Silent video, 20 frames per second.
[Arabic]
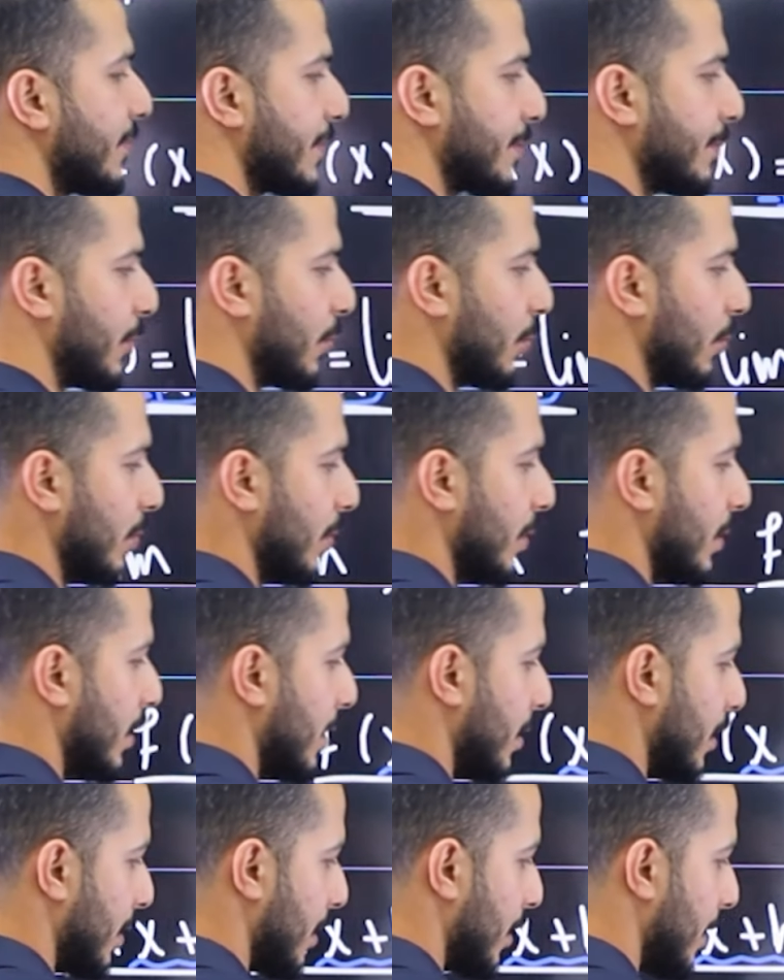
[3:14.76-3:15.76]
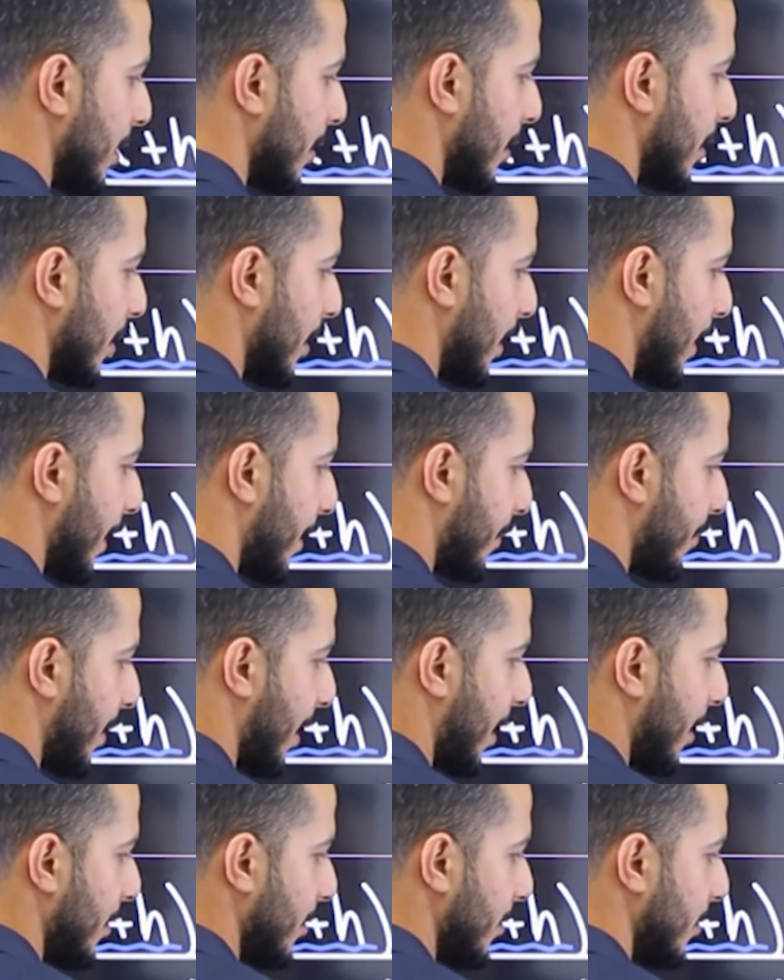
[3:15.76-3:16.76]
نفس ما هو
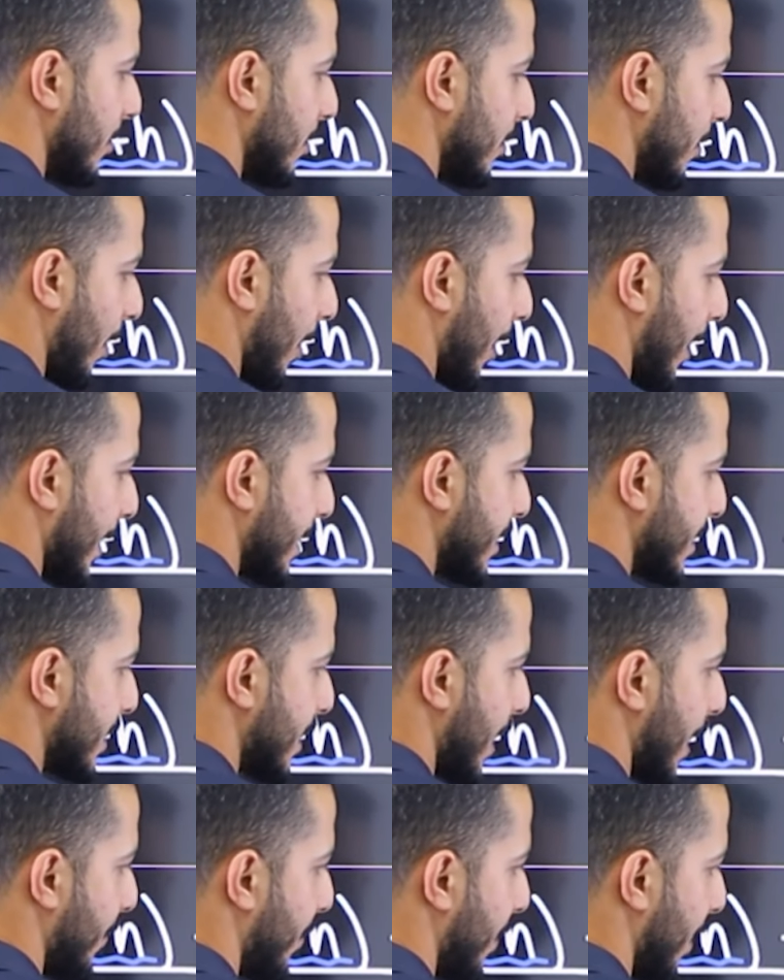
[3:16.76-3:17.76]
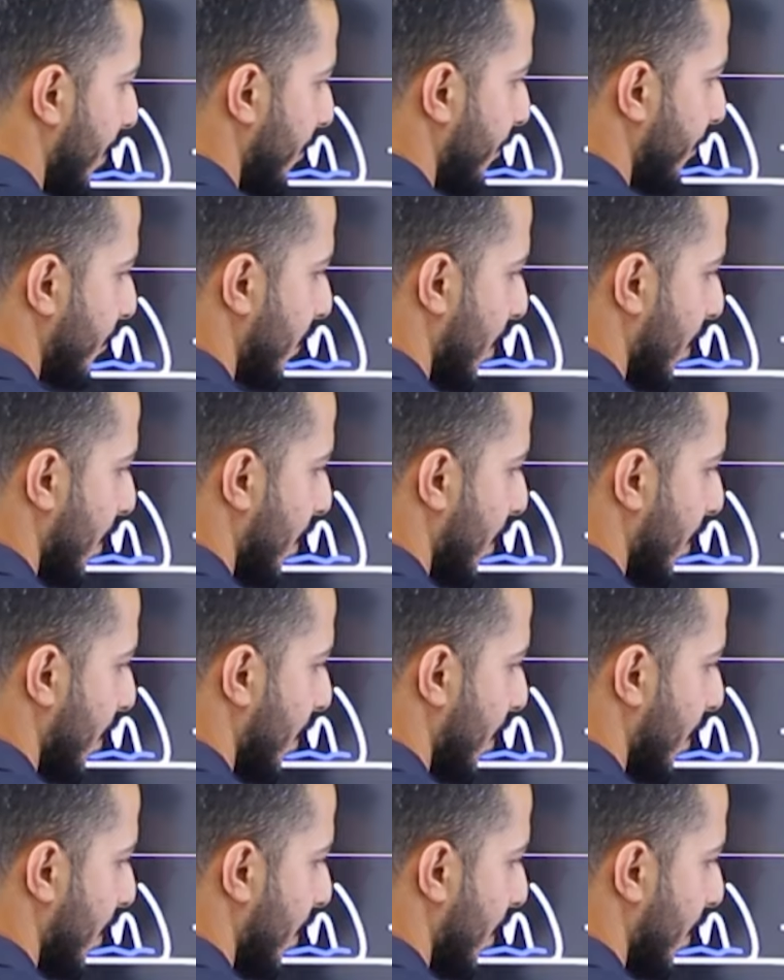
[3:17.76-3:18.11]
4 اكس تربيع